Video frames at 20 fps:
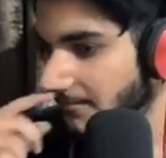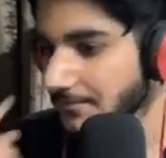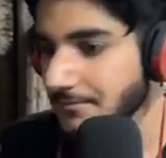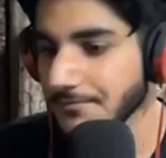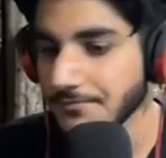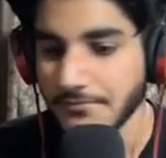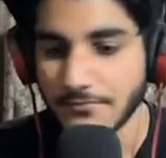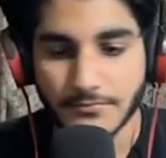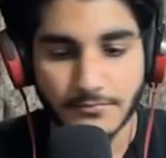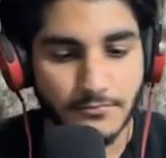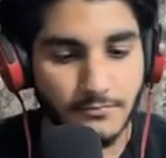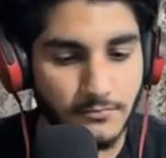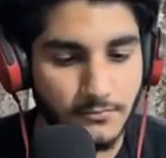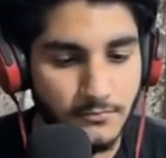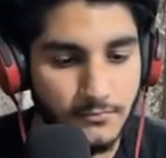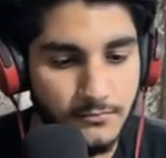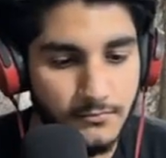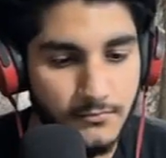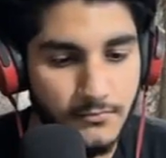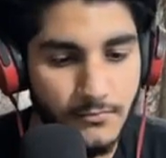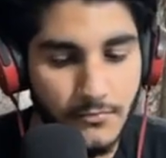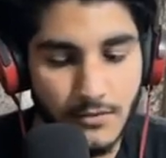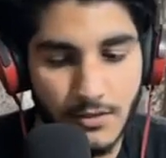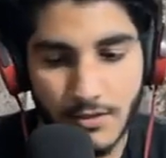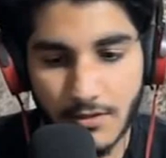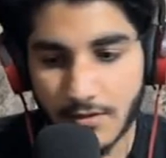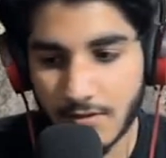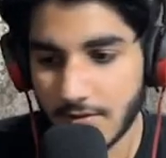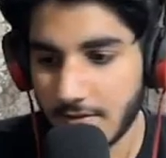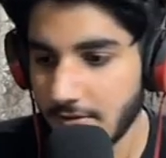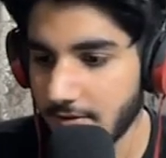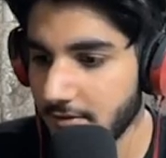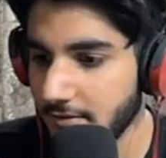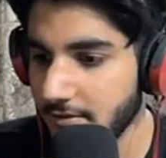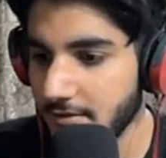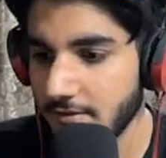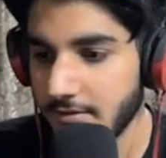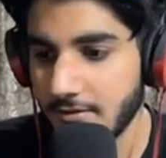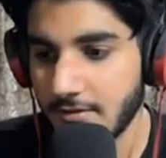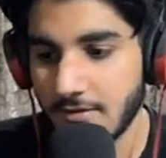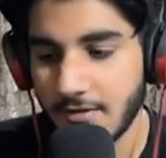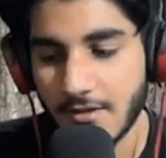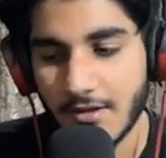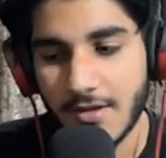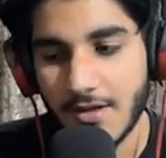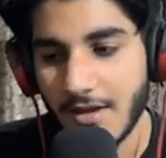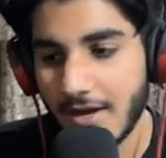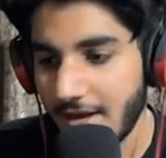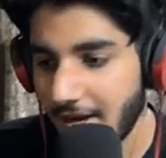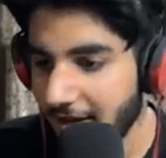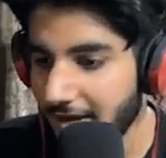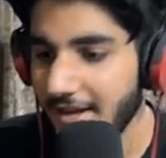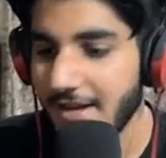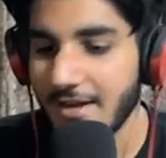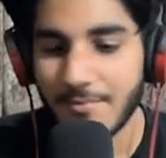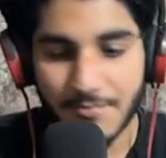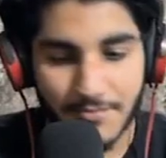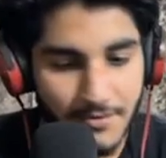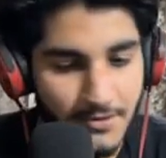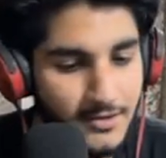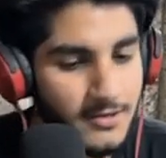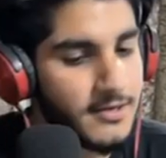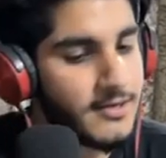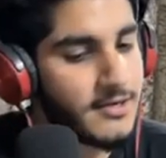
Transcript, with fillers: I am not in danger. I am